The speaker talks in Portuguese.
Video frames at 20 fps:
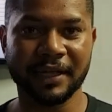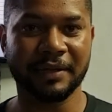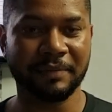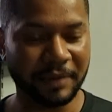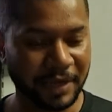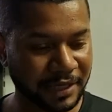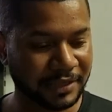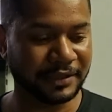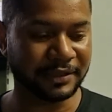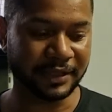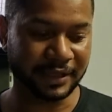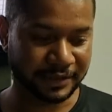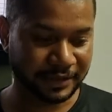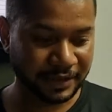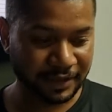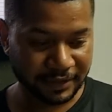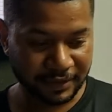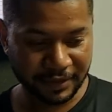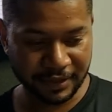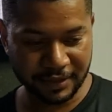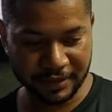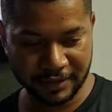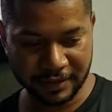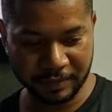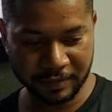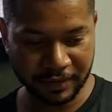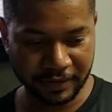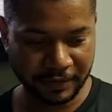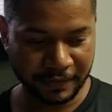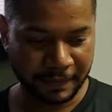Daí bate, é certeza,
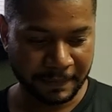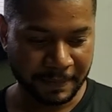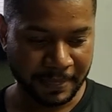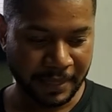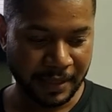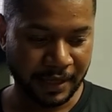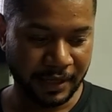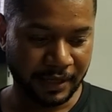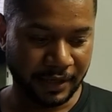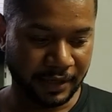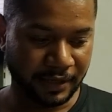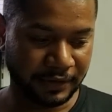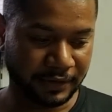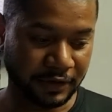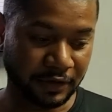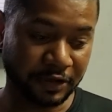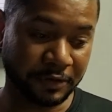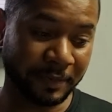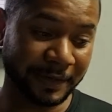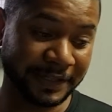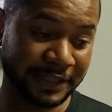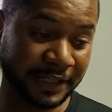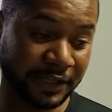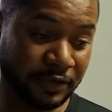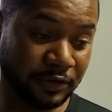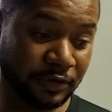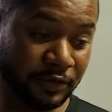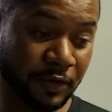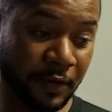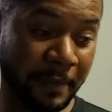mano. Então, tipo assim,
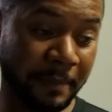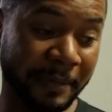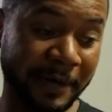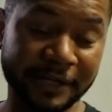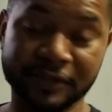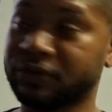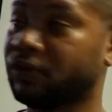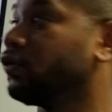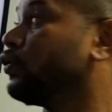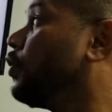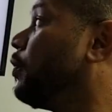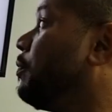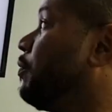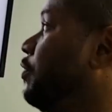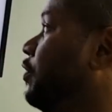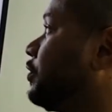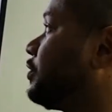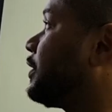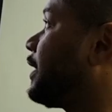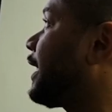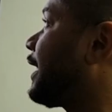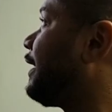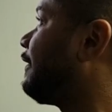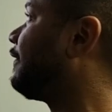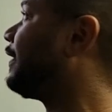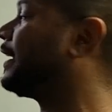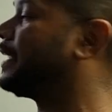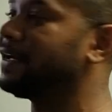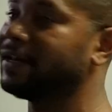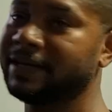não impressionou muito na
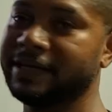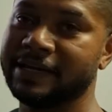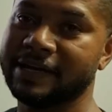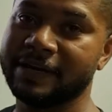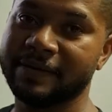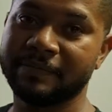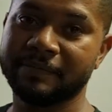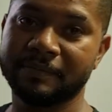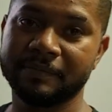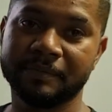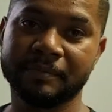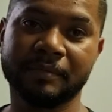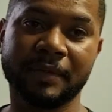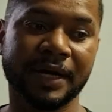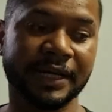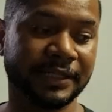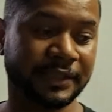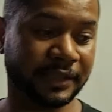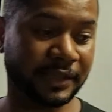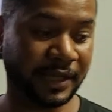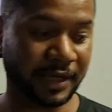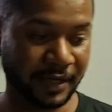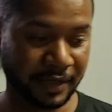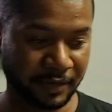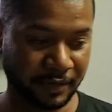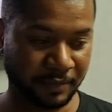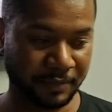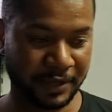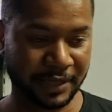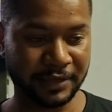cavalaria, mas
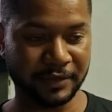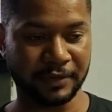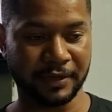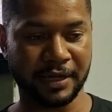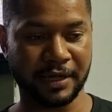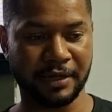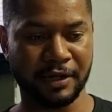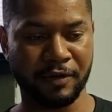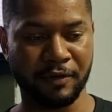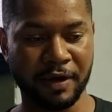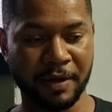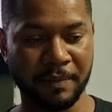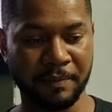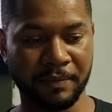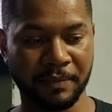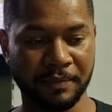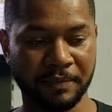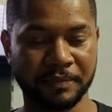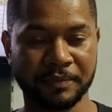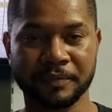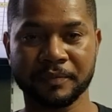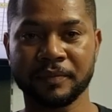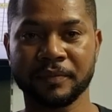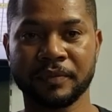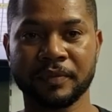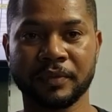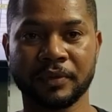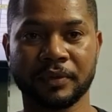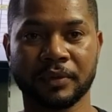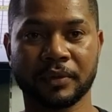Mano, é sem, uma...
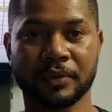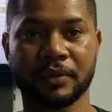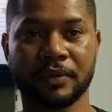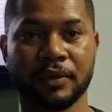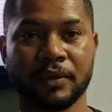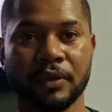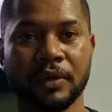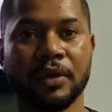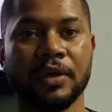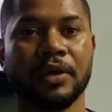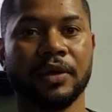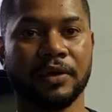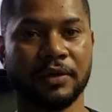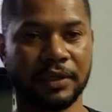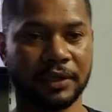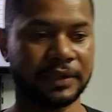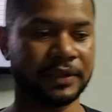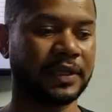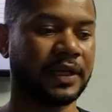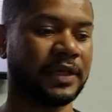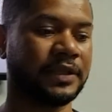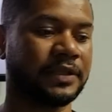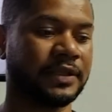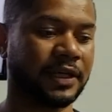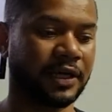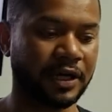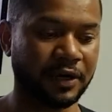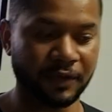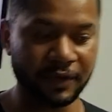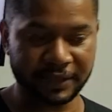praticamente sem acerto, né, mano? A moto.
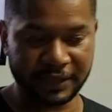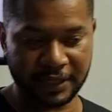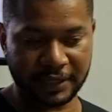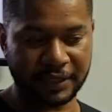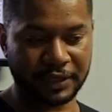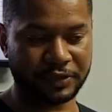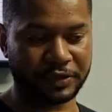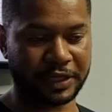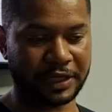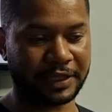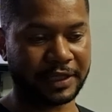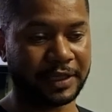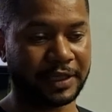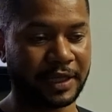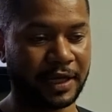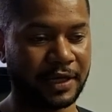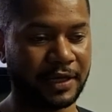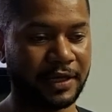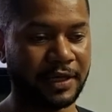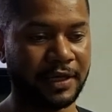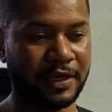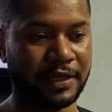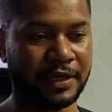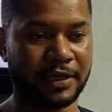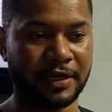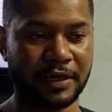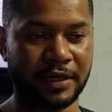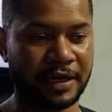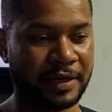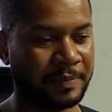Eu andei do jeito que tá aí,
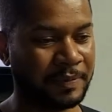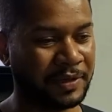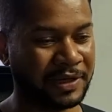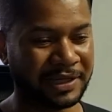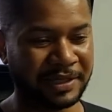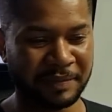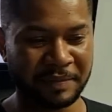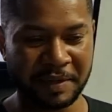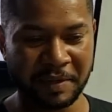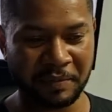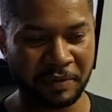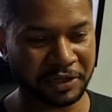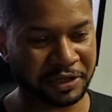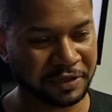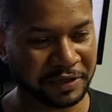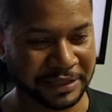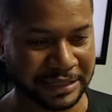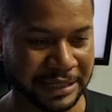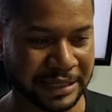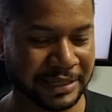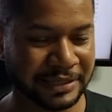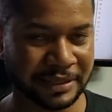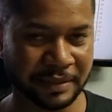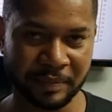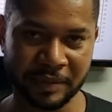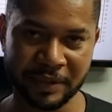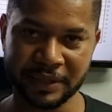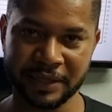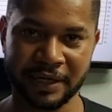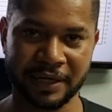Rick. A, é, mano, uma moto é uma delícia
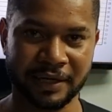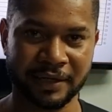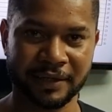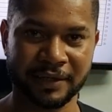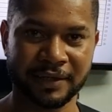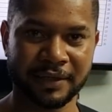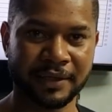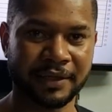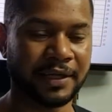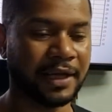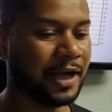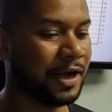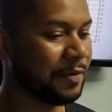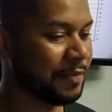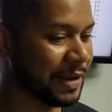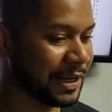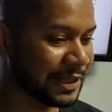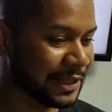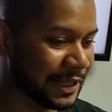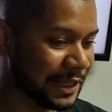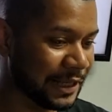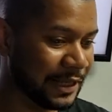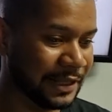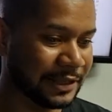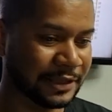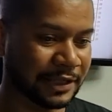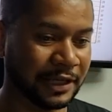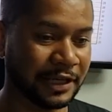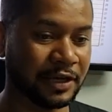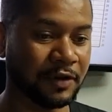pra andar. É, né? É uma
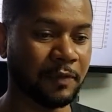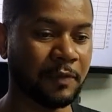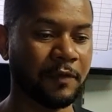delícia, Rick.